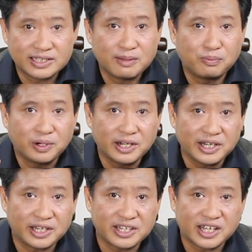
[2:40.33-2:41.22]
哎，在伯格
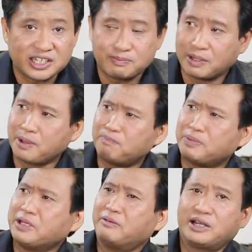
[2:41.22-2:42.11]
里的眼睛旁边
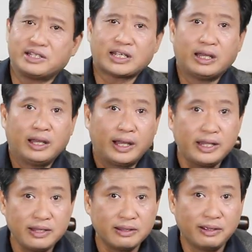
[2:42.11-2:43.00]
比划了一下，哎
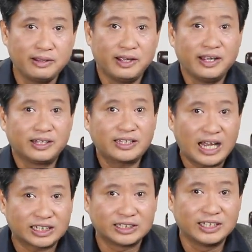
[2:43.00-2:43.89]
嘿，
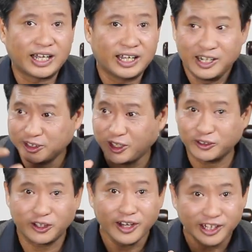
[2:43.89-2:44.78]
大声的喊：“
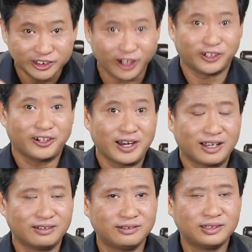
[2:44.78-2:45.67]
找着了，找着
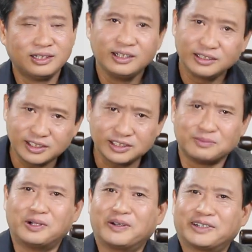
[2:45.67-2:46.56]
了！”这
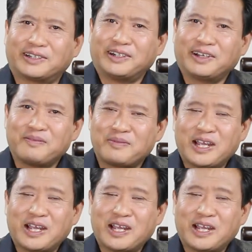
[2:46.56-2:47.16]
怎么回事呢？